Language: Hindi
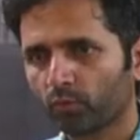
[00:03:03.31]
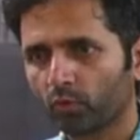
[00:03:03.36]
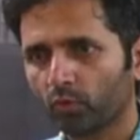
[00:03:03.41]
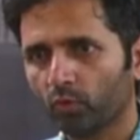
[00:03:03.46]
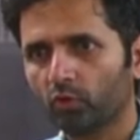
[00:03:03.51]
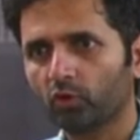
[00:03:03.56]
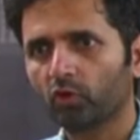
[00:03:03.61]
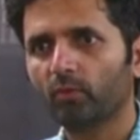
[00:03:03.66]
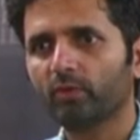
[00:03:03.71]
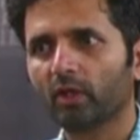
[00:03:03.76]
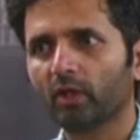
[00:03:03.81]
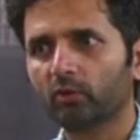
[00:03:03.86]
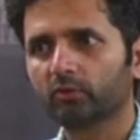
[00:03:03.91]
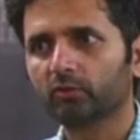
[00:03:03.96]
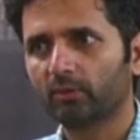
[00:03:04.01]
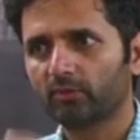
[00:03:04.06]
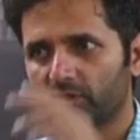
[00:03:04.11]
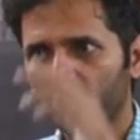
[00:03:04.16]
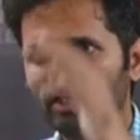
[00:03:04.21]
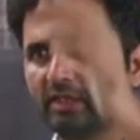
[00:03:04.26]
उनको भी क्या होता है
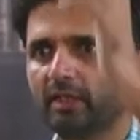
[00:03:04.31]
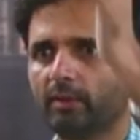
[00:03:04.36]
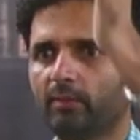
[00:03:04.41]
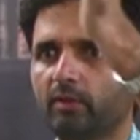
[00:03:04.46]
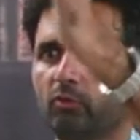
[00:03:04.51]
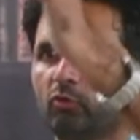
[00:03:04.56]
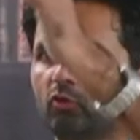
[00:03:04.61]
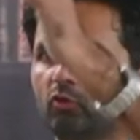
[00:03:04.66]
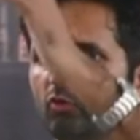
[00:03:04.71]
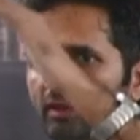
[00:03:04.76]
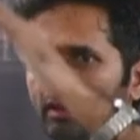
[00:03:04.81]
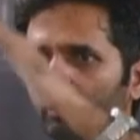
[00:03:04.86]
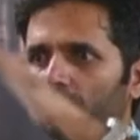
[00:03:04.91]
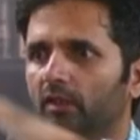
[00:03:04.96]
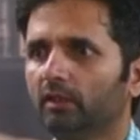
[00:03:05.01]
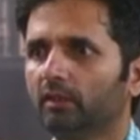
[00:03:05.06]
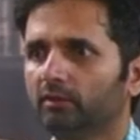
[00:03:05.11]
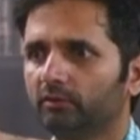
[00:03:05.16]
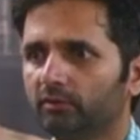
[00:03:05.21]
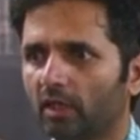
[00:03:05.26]
स्टील के बजे उनको भी
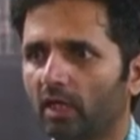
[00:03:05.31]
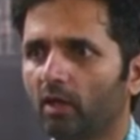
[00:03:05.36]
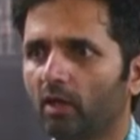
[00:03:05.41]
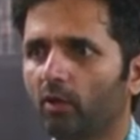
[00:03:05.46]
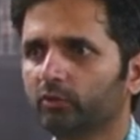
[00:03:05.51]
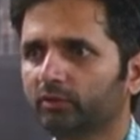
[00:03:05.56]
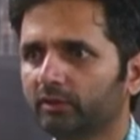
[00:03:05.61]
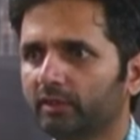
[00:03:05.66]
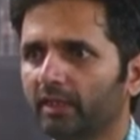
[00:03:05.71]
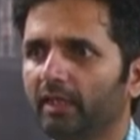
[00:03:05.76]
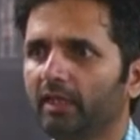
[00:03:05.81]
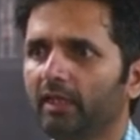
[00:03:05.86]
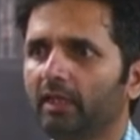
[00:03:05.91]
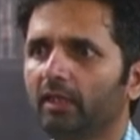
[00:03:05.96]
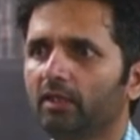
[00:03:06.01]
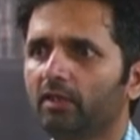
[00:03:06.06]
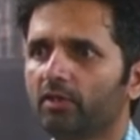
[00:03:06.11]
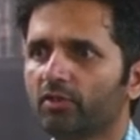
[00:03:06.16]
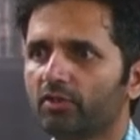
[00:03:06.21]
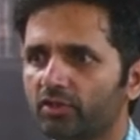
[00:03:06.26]
जहाँ उसके
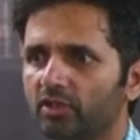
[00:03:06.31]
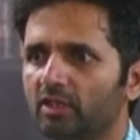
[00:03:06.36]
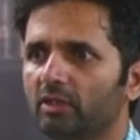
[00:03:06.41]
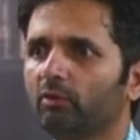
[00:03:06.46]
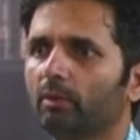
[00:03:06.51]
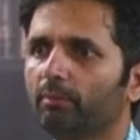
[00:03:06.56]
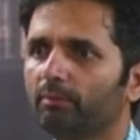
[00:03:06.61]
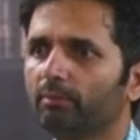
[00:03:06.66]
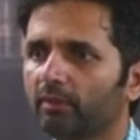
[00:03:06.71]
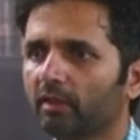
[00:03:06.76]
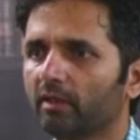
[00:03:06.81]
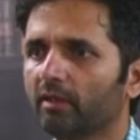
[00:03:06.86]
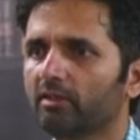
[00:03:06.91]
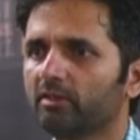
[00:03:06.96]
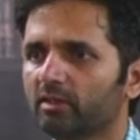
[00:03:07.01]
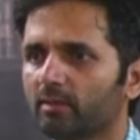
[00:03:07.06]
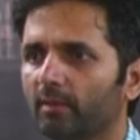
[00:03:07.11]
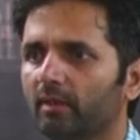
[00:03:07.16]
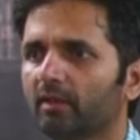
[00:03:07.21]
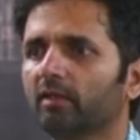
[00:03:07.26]
स्टील कम कर
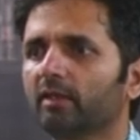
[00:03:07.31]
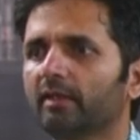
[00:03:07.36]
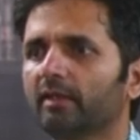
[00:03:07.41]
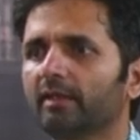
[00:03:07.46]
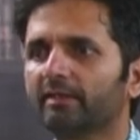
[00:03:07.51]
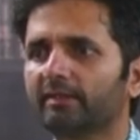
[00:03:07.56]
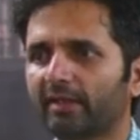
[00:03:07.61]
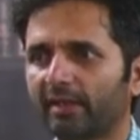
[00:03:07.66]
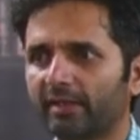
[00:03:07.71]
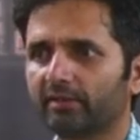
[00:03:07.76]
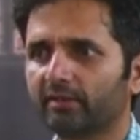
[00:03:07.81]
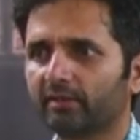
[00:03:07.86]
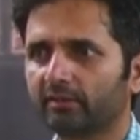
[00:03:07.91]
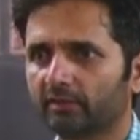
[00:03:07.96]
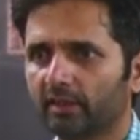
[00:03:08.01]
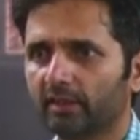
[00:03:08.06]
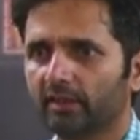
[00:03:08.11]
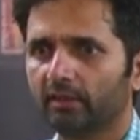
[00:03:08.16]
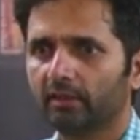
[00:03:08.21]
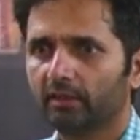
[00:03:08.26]
इस्तेमाल करने की ट्राई करते
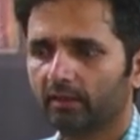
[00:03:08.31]
हैं